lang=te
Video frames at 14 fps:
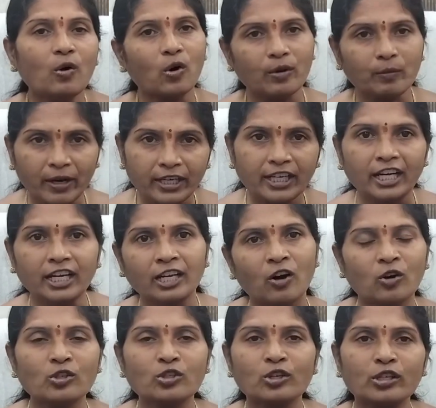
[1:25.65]
ఓడిపోయి ఢిల్లీలో
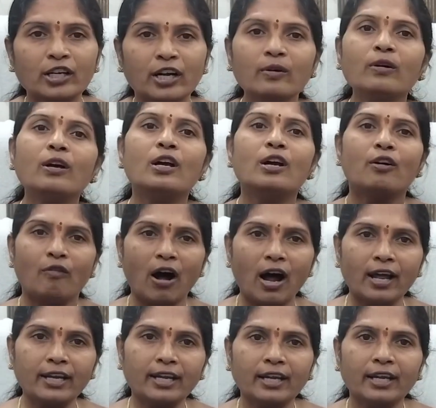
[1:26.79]
కూర్చుంటాడు
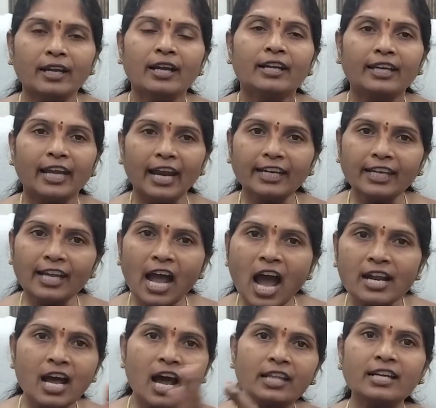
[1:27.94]
వారి
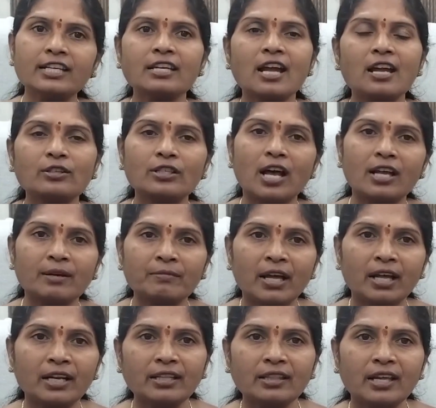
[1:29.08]
కేటీఆర్ ఆదేశానుసారం
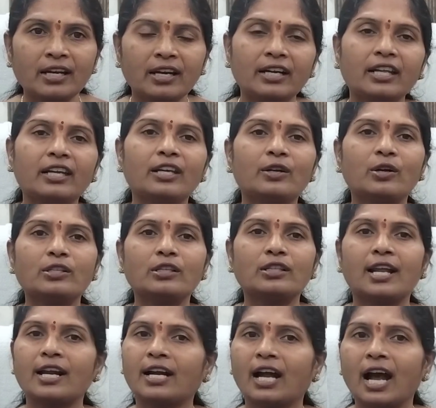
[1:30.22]
నరేందర్ రెడ్డి ఈరోజు
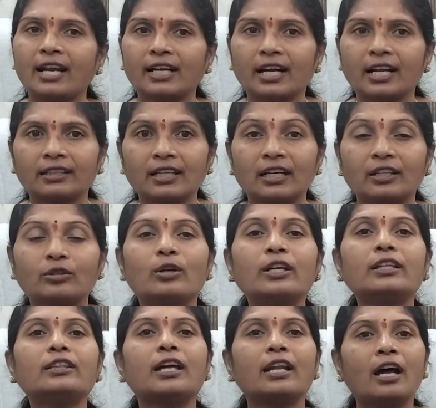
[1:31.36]
తన కార్యకర్తలతోని
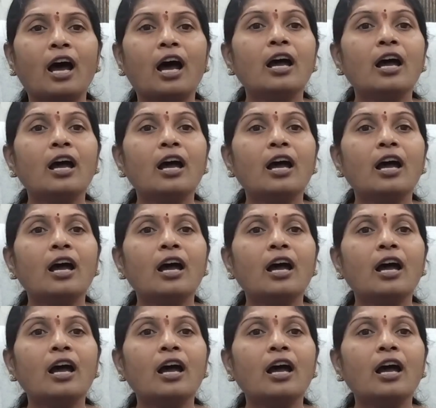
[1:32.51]
తన